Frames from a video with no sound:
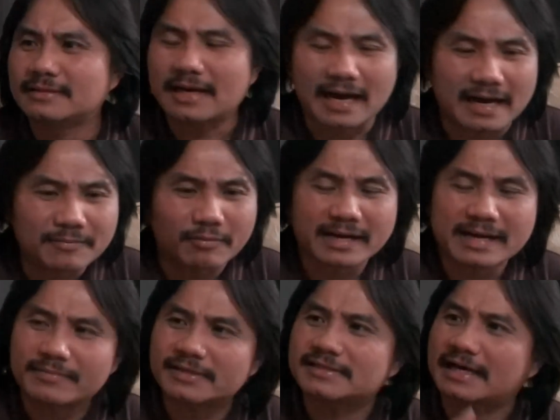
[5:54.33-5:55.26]
Ở một
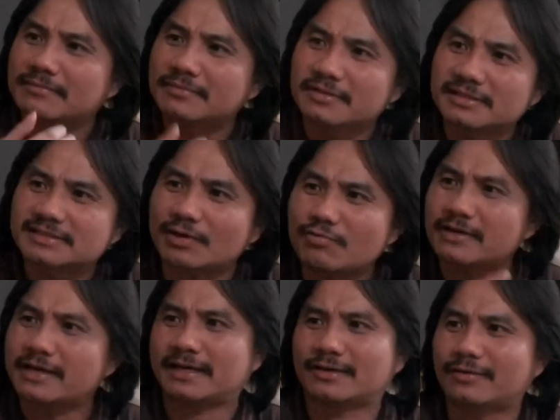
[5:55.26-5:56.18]
đêm khách sạn mười sáu
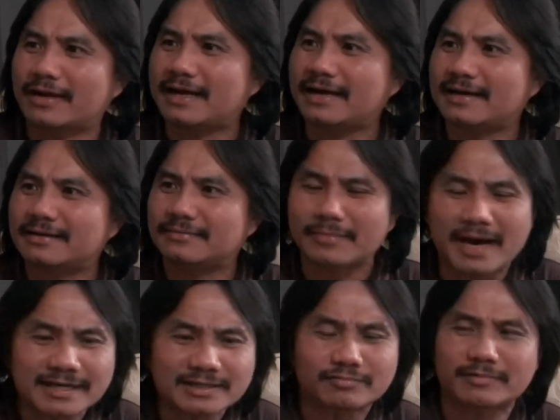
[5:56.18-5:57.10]
ngàn đô la,
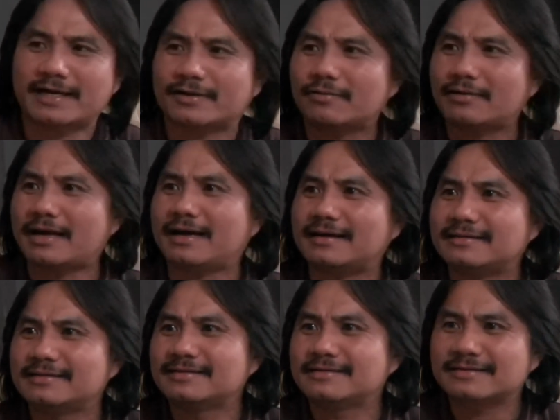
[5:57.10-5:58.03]
ba mươi ngàn đô la.
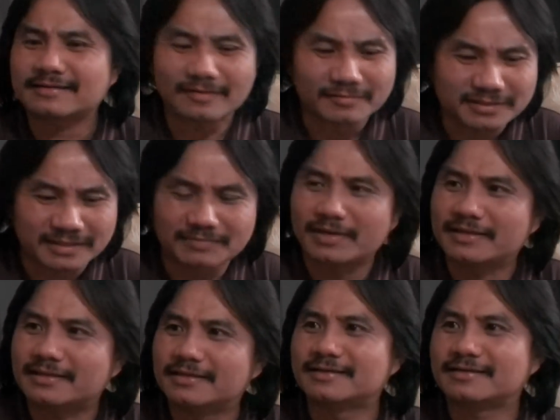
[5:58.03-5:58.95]
Đó là chuyện
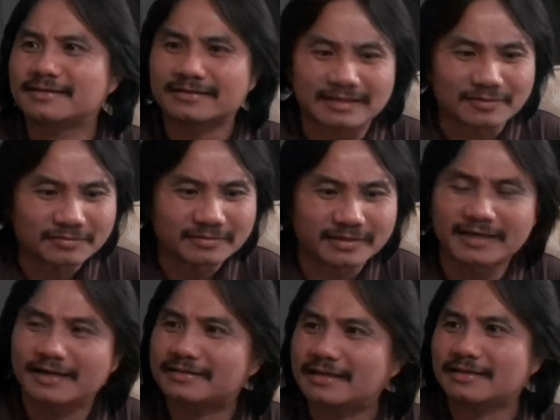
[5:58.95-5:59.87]
bình thường, người ta có
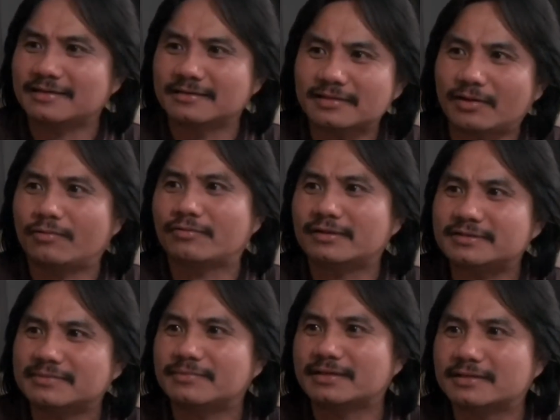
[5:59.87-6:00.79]
tiền người ta hưởng thụ, là
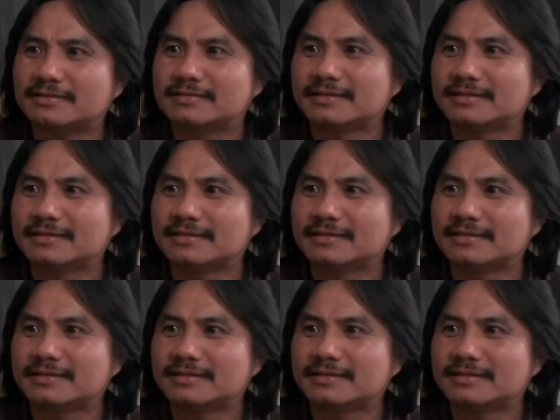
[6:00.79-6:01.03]
chuyện bình thường.